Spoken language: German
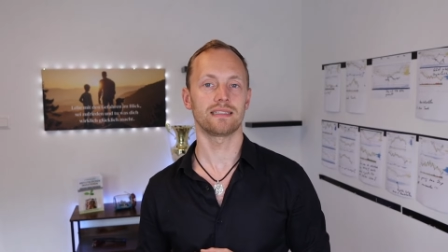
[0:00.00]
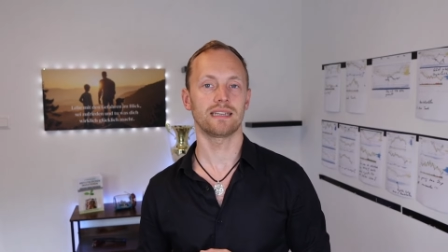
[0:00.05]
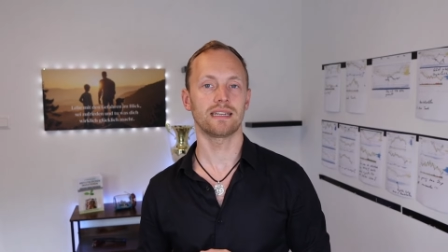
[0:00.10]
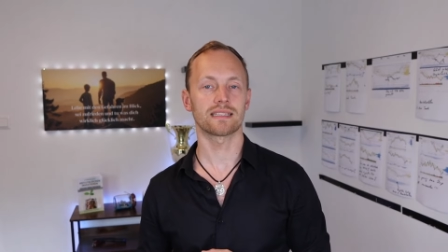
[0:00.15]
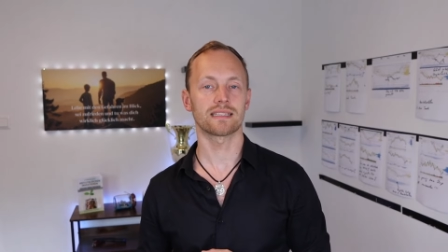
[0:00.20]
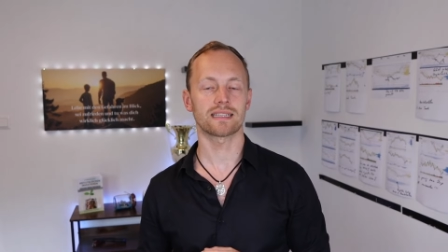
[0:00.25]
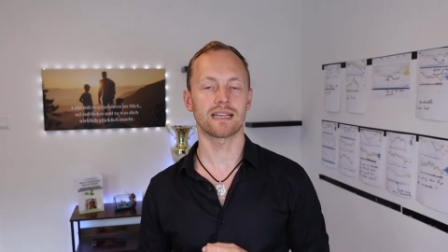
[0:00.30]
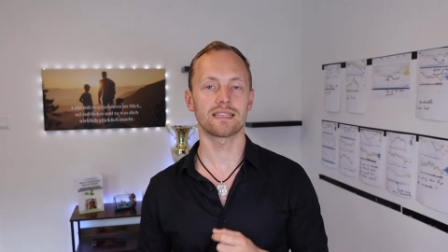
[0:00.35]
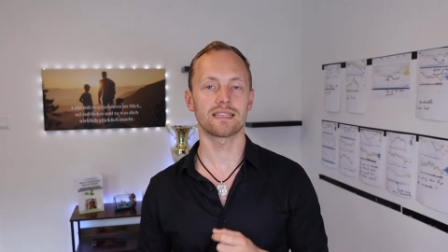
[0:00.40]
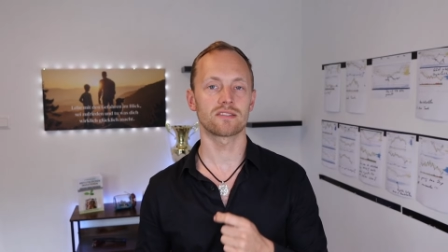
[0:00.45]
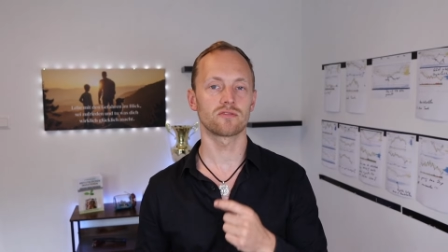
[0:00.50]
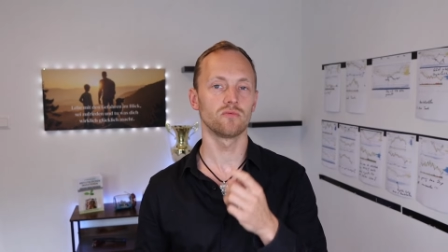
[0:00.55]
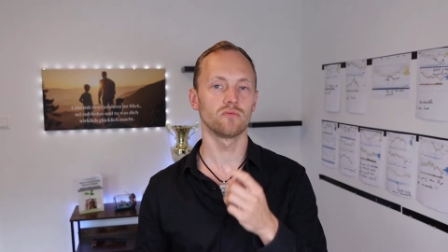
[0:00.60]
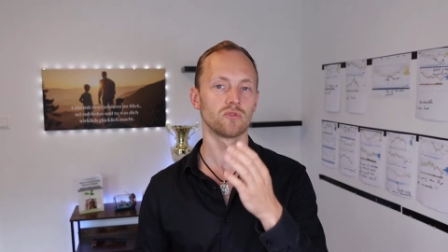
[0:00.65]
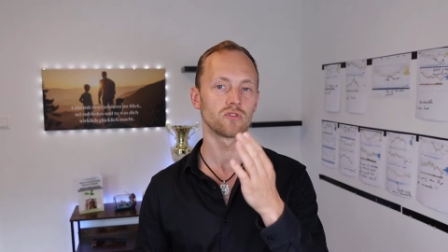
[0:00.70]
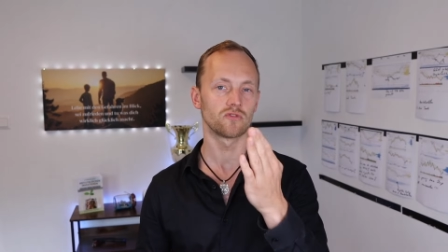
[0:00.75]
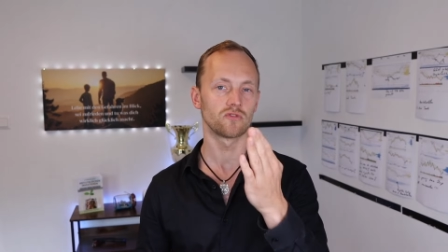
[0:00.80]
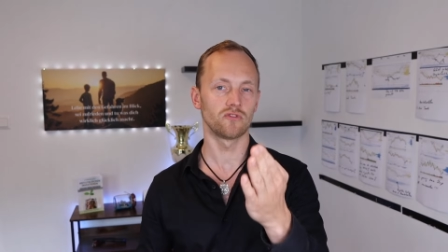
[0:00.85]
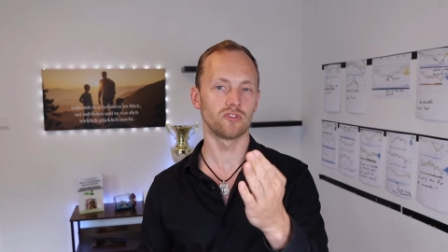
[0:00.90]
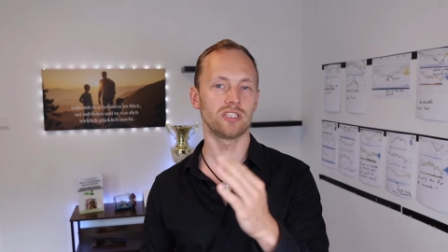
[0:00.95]
Ja? Das heißt, du
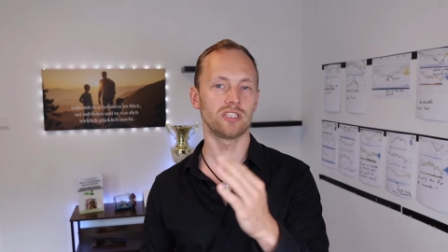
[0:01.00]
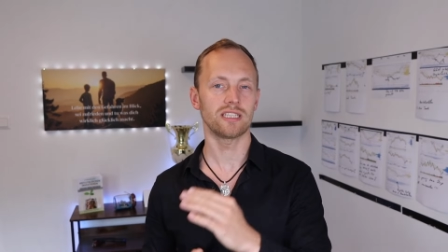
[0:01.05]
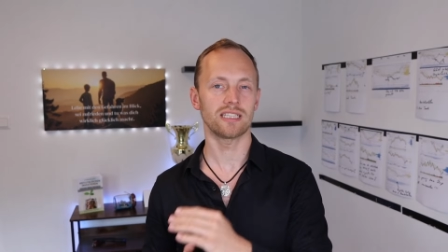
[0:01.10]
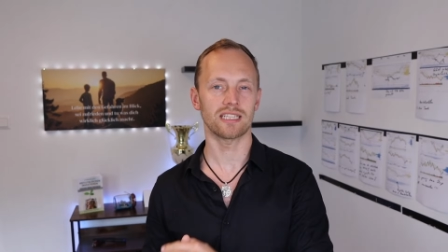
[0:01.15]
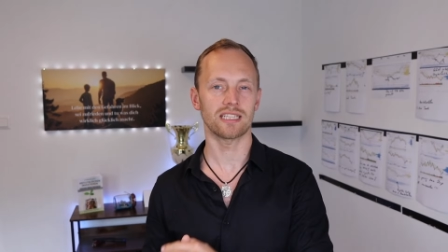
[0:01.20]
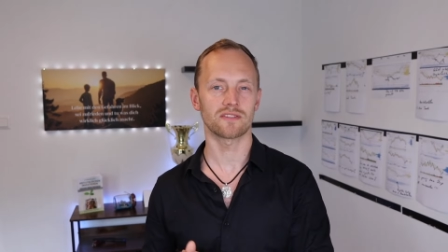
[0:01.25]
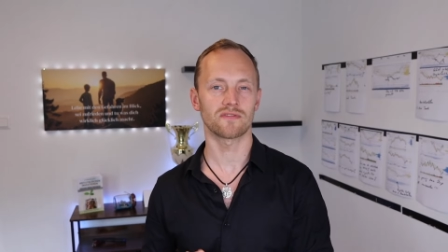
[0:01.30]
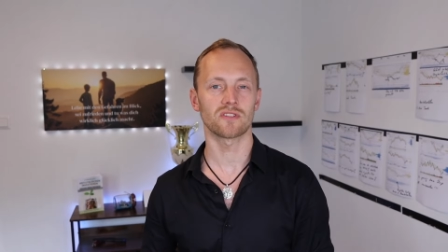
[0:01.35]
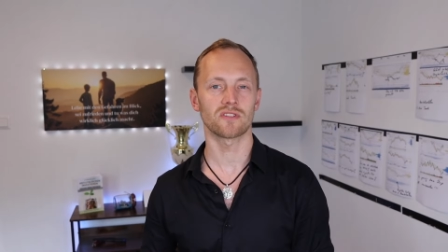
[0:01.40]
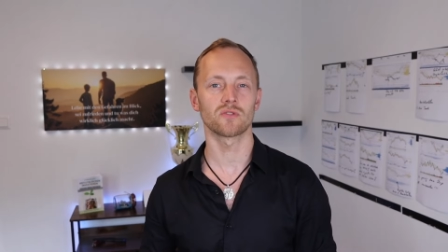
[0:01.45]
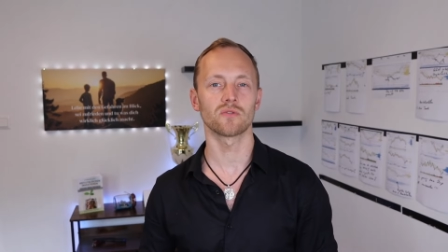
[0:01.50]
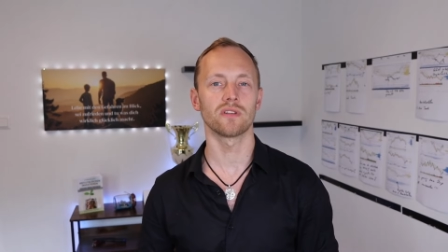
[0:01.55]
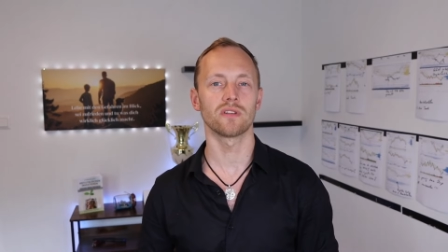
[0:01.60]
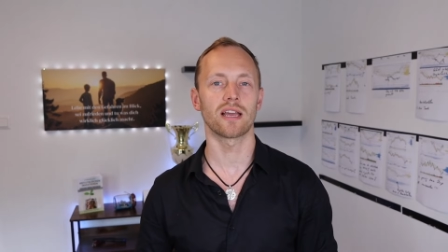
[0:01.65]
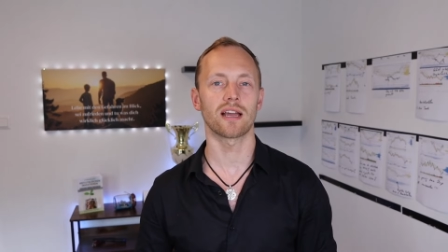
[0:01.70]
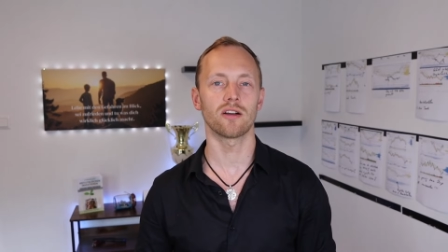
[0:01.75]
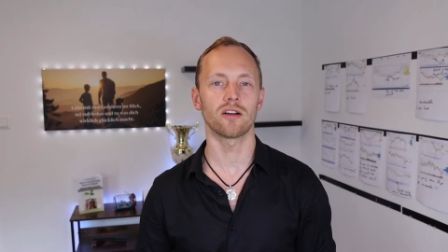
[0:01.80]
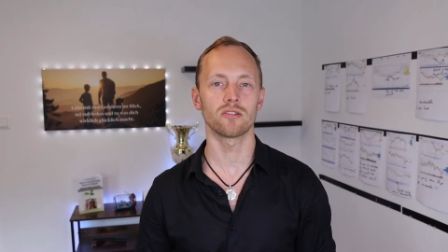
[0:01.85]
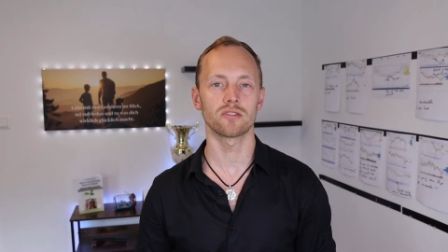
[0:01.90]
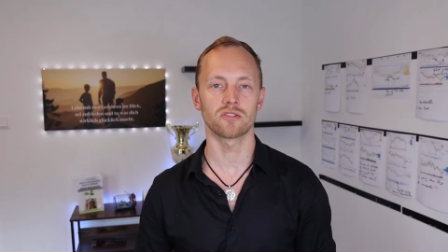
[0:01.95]
musst für dich jetzt versuchen
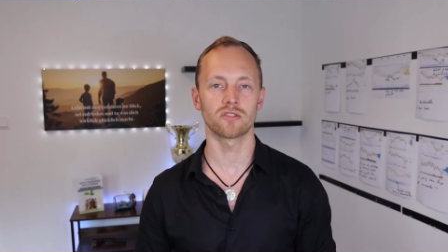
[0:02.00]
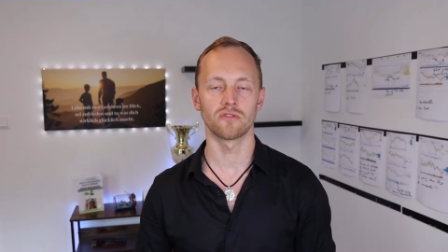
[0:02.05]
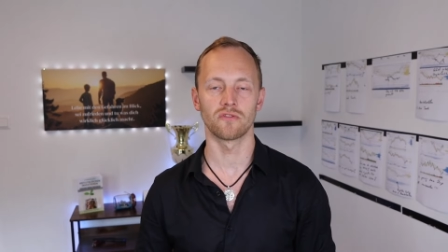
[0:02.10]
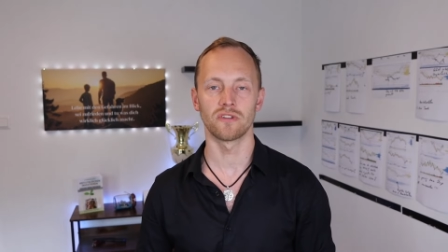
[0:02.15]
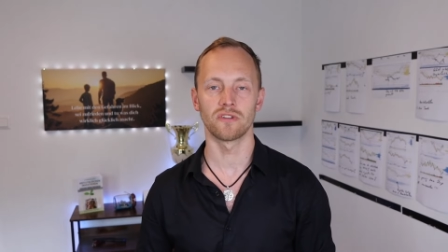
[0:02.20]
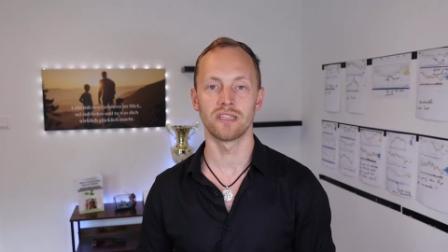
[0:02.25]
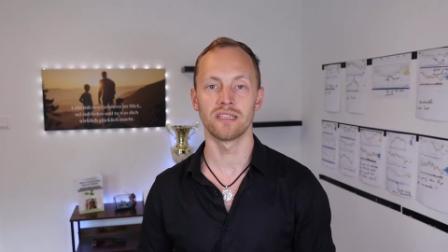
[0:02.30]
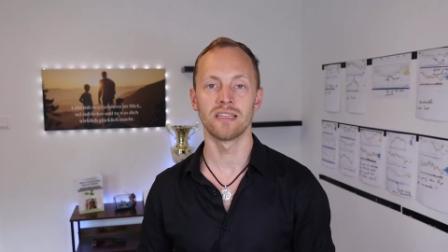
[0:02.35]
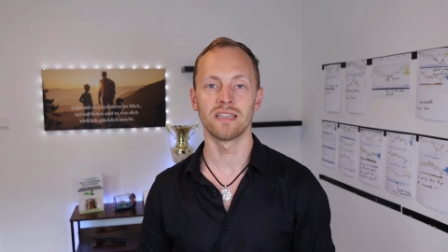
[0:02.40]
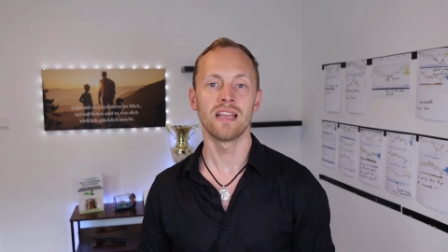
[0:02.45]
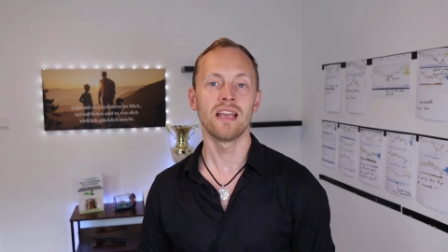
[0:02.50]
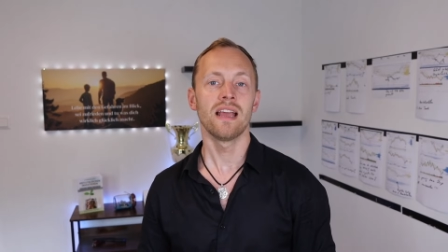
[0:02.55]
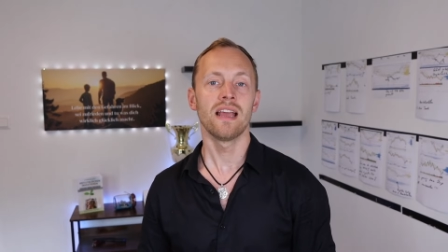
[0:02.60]
herauszufinden,